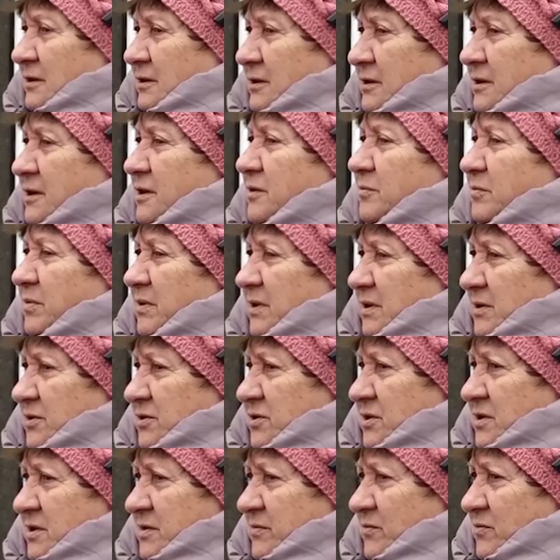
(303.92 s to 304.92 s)
Какие планы
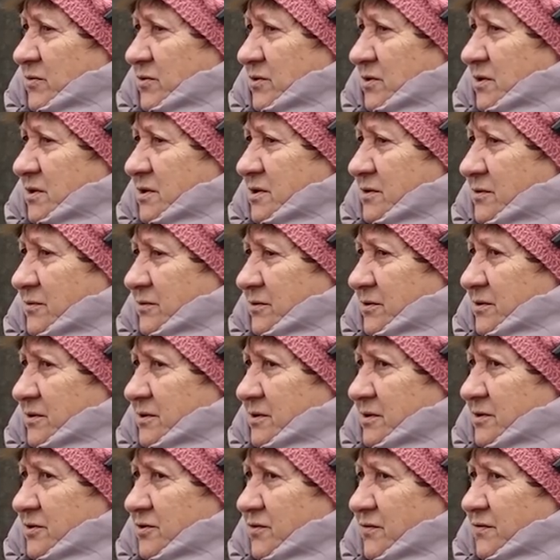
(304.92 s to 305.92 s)
сейчас можно
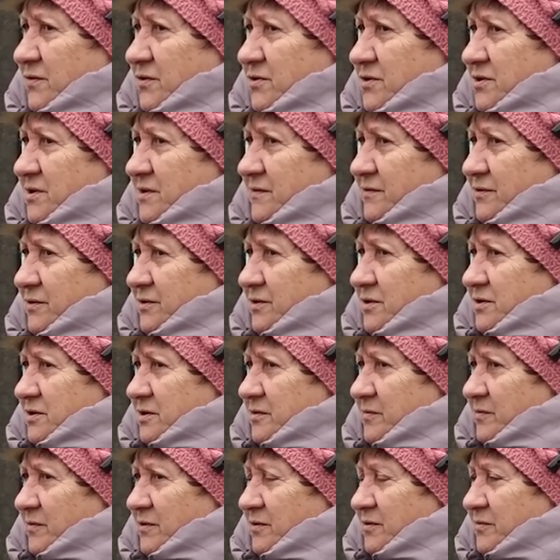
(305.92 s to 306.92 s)
строить? Живешь
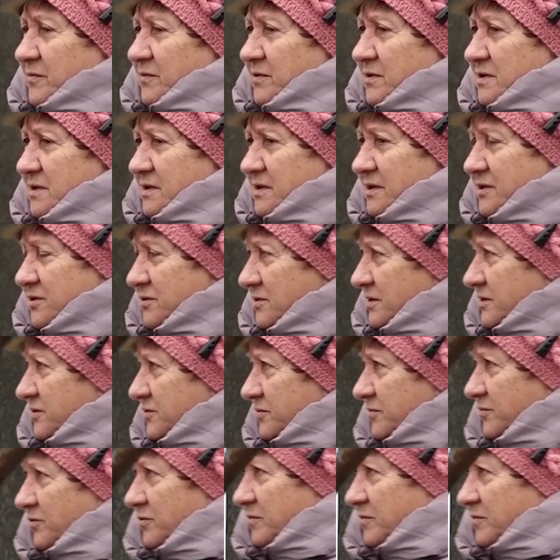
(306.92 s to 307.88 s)
сегодняшним днем и не знаешь, о чем